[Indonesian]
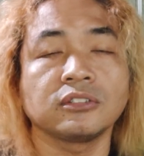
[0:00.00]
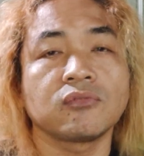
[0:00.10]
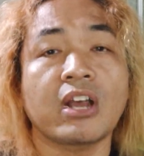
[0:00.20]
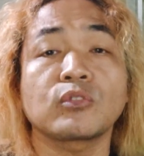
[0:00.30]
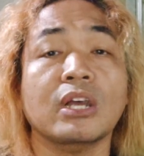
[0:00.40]

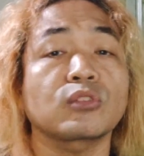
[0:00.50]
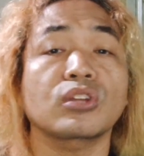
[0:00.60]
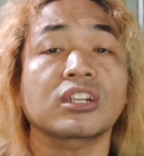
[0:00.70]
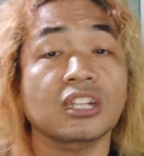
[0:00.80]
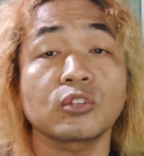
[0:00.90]
waktu-waktu
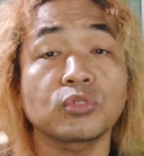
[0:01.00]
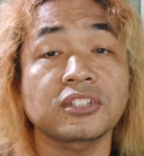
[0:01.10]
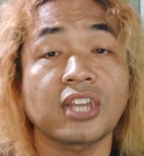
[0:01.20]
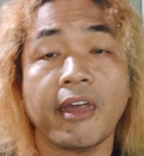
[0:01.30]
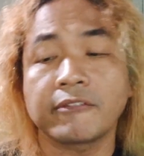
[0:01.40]
tertentu
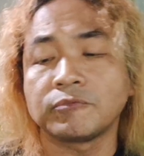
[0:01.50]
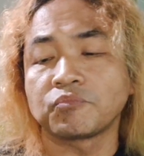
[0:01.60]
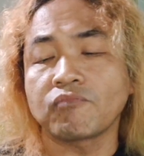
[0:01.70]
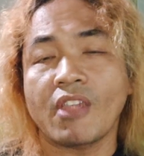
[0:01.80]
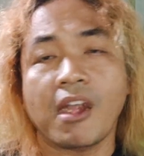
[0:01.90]
saja,
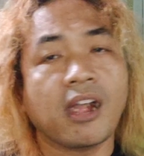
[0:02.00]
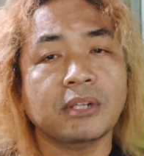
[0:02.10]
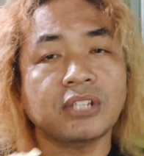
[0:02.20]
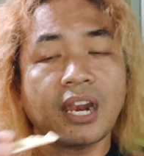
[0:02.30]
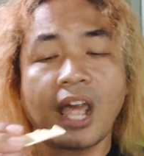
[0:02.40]
nggak
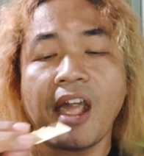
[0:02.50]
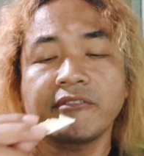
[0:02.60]
masalah.